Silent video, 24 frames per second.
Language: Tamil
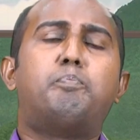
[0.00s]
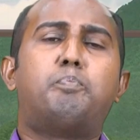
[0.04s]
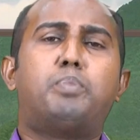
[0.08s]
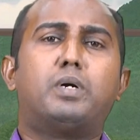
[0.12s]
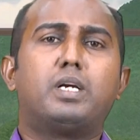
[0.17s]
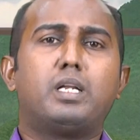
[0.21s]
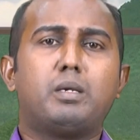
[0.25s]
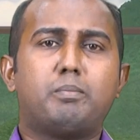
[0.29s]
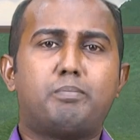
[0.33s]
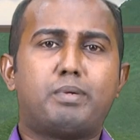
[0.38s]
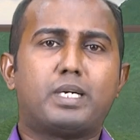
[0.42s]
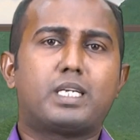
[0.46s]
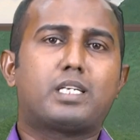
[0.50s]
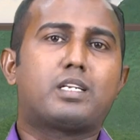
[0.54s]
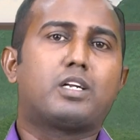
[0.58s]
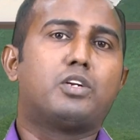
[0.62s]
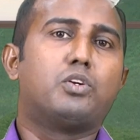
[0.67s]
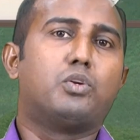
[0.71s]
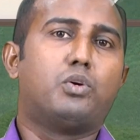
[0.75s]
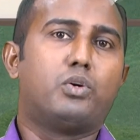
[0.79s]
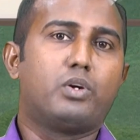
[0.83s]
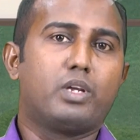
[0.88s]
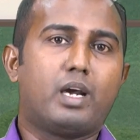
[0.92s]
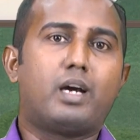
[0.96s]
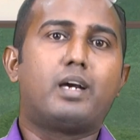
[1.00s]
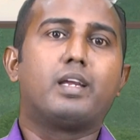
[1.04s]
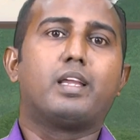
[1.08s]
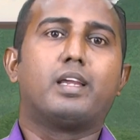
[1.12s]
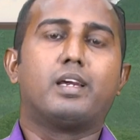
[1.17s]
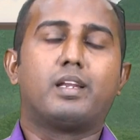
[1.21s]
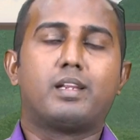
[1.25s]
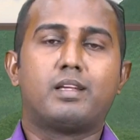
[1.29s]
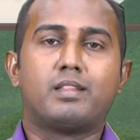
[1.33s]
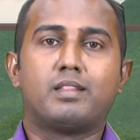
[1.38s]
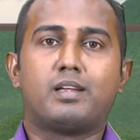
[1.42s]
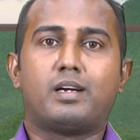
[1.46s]
எப்படிப்பட்ட
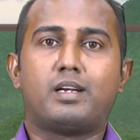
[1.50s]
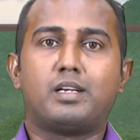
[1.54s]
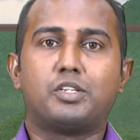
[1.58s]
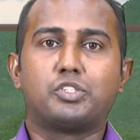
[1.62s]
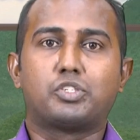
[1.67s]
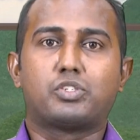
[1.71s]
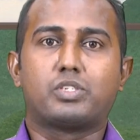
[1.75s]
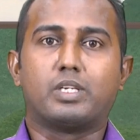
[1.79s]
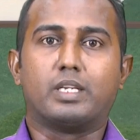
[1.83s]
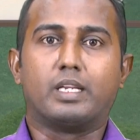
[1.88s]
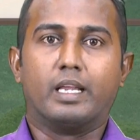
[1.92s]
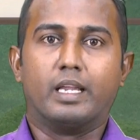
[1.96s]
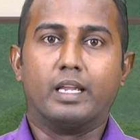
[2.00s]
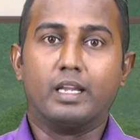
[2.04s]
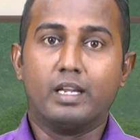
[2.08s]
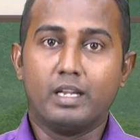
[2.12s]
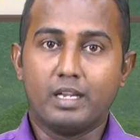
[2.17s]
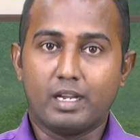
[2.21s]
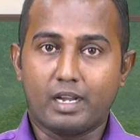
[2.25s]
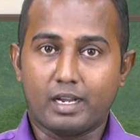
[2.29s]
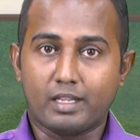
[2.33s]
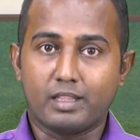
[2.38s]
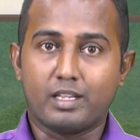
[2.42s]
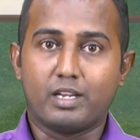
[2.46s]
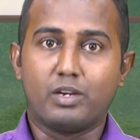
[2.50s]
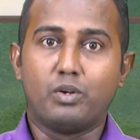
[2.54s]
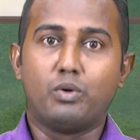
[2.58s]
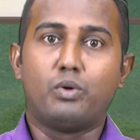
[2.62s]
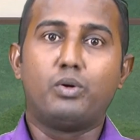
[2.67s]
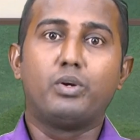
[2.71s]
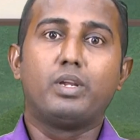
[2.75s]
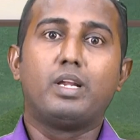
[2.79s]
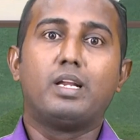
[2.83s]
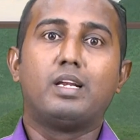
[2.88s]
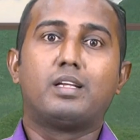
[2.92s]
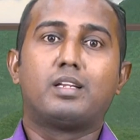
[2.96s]
நோயாக இருந்தாலும் சரி அந்த
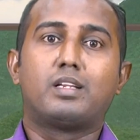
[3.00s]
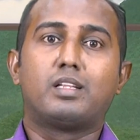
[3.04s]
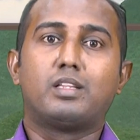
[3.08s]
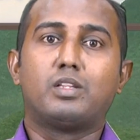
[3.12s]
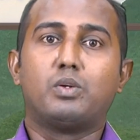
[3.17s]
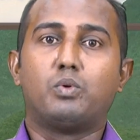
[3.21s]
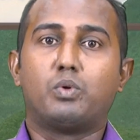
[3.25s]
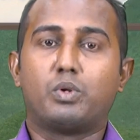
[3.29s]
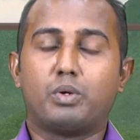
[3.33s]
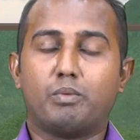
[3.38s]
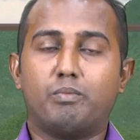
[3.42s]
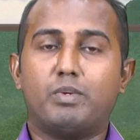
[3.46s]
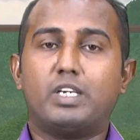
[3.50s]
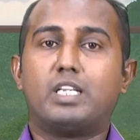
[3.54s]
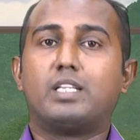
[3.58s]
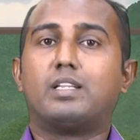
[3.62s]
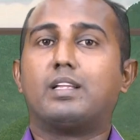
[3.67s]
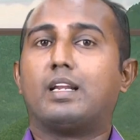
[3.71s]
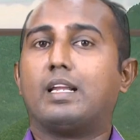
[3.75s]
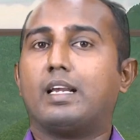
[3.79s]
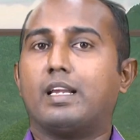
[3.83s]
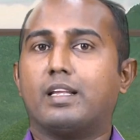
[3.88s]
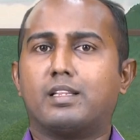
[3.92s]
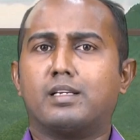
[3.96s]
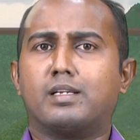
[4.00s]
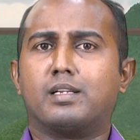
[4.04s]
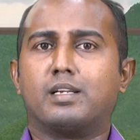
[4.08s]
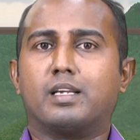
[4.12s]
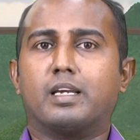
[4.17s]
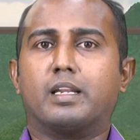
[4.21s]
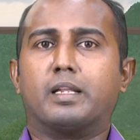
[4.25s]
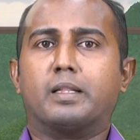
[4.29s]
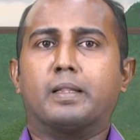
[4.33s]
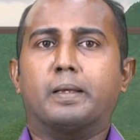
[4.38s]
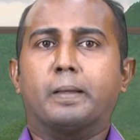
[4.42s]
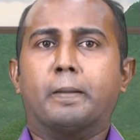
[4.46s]
நோயிலிருந்து ஒரு விடுதலையை
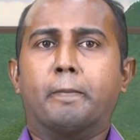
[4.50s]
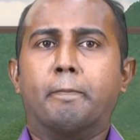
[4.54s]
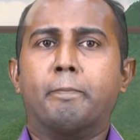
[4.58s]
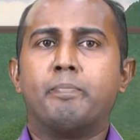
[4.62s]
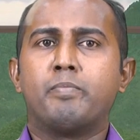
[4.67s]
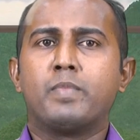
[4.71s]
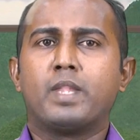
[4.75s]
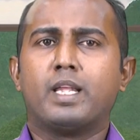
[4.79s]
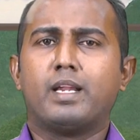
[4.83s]
தருகிறது